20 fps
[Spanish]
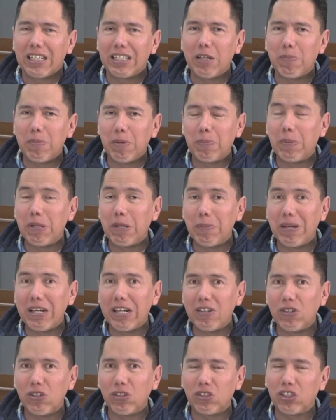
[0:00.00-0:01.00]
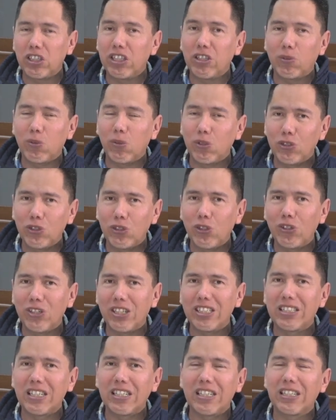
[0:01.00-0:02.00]
mis primeras
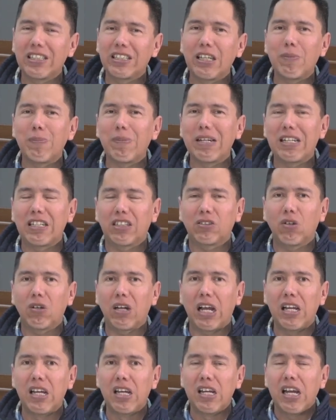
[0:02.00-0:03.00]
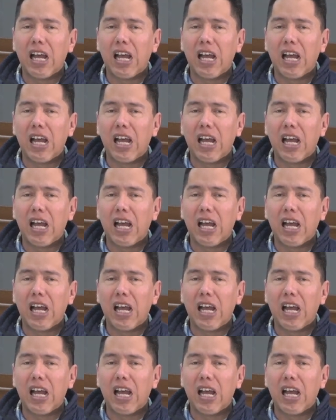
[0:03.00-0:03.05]
incursiones en el tema electoral,